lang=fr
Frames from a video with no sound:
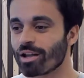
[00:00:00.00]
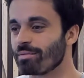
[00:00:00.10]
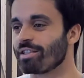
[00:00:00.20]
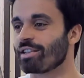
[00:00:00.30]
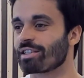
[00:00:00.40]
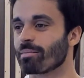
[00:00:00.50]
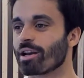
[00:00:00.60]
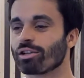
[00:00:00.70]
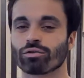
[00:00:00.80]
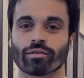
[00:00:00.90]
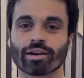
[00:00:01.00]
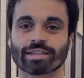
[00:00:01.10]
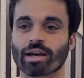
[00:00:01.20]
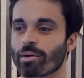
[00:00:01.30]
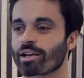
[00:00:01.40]
Il me disait tiens, bah là, tu vas faire
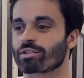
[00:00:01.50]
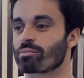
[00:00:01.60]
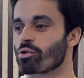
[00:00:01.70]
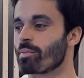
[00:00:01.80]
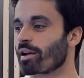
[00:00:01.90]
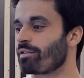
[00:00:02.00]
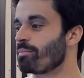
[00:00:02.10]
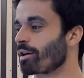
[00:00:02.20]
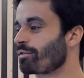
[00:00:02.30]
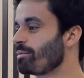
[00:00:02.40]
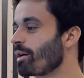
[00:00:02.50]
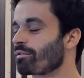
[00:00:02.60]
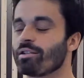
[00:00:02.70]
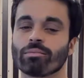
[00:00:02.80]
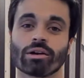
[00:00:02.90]
ça, par exemple, backflip, backflip,
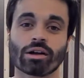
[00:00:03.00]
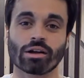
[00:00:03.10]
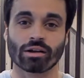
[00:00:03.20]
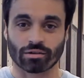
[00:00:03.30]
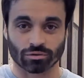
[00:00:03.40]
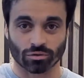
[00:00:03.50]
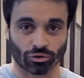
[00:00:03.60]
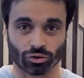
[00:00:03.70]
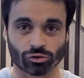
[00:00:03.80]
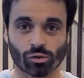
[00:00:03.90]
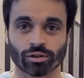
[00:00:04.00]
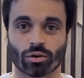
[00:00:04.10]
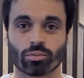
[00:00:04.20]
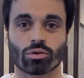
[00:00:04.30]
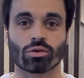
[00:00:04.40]
backflip, entre trois
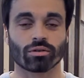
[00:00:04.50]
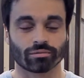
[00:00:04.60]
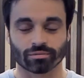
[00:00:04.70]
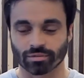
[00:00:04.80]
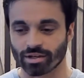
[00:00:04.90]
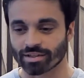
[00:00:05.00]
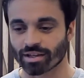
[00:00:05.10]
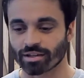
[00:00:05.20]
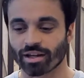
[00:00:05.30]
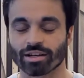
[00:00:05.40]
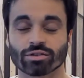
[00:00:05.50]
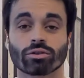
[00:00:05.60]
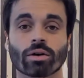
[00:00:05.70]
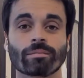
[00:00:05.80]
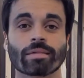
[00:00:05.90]
trampos euh, les uns derrière les
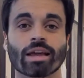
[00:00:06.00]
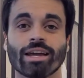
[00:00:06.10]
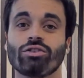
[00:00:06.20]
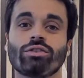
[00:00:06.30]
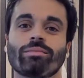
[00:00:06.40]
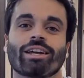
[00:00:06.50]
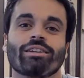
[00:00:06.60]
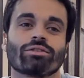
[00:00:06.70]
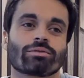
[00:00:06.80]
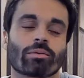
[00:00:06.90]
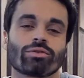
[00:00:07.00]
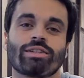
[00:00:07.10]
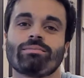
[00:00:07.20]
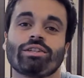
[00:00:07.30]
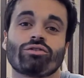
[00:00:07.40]
autres. Et je lui disais, mais Gaëtan, c'est pas
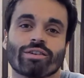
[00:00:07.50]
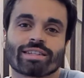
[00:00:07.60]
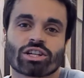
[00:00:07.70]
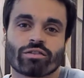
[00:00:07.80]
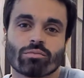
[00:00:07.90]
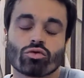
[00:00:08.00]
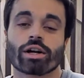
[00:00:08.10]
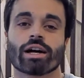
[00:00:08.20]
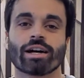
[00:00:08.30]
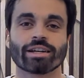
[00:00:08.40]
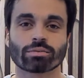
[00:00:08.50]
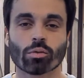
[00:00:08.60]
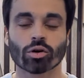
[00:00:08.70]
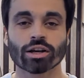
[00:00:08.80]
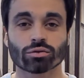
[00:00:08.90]
possible, si je fais ça, je vais mourir. Et à ce
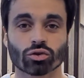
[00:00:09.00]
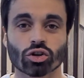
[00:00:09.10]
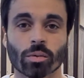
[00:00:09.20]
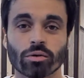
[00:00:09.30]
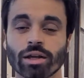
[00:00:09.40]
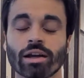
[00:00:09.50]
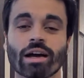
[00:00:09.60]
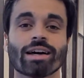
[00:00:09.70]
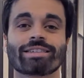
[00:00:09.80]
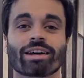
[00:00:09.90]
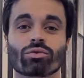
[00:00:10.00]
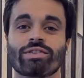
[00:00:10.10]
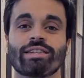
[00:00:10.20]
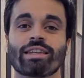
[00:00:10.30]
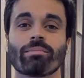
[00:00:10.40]
moment-là, son job à lui, ça
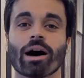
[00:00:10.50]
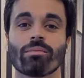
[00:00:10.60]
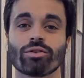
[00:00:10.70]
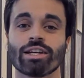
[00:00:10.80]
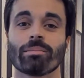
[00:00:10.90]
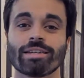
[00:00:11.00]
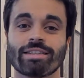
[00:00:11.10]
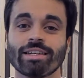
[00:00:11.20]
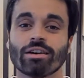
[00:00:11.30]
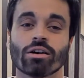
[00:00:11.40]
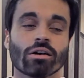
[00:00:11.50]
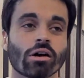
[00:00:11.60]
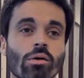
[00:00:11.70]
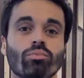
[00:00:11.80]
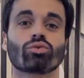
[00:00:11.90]
consistait pas à me dire, mais si, euh,
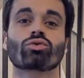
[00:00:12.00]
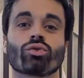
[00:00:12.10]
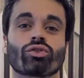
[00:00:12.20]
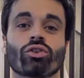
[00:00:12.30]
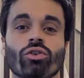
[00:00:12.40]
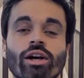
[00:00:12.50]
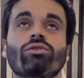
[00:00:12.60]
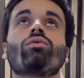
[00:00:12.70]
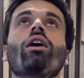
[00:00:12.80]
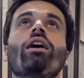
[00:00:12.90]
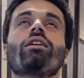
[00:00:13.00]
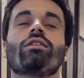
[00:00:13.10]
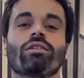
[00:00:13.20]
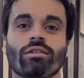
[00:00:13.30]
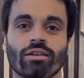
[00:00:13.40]
pousse longtemps dans la toile,
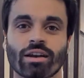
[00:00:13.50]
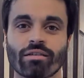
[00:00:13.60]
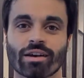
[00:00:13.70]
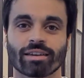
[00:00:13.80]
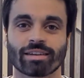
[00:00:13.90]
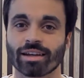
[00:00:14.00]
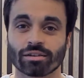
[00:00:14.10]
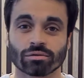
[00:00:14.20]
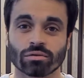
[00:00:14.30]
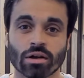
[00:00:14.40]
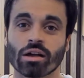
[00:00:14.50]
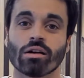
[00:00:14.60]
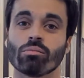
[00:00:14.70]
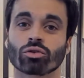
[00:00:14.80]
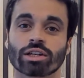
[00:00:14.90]
euh, lève la tête,
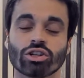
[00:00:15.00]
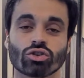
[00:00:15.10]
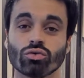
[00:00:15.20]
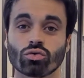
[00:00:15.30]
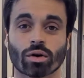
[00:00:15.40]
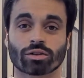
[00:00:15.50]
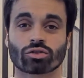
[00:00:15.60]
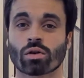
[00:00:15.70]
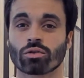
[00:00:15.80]
monte les genoux, quoi que ce soit.